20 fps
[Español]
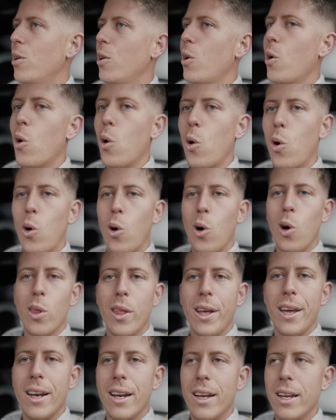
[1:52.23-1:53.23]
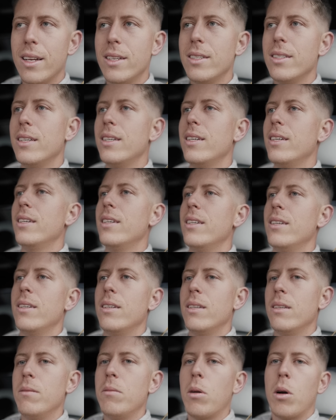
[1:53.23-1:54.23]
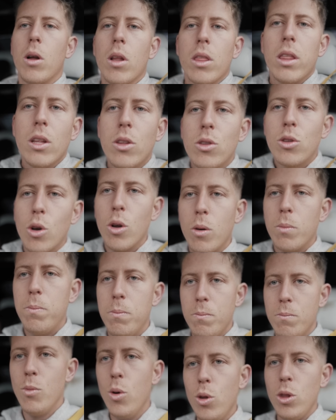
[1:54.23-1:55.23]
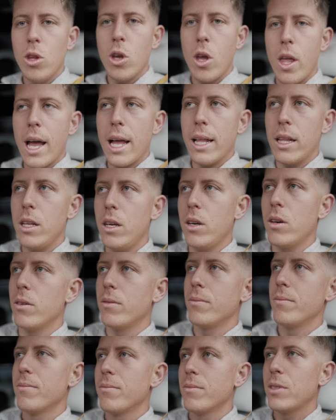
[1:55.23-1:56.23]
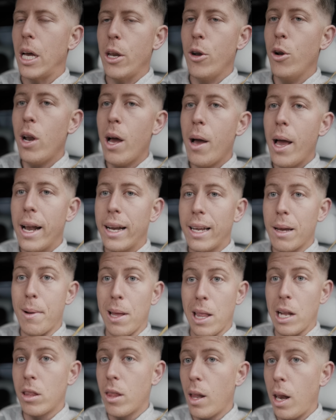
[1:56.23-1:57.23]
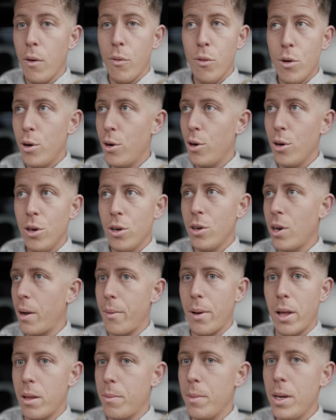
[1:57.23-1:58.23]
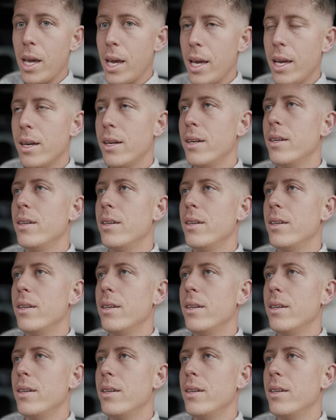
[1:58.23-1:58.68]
Digo, joder. Eh, eh, lo conoce todo el mundo ya, tío. O sea, no el que me da el teléfono no, no habla de mí, ¿eh?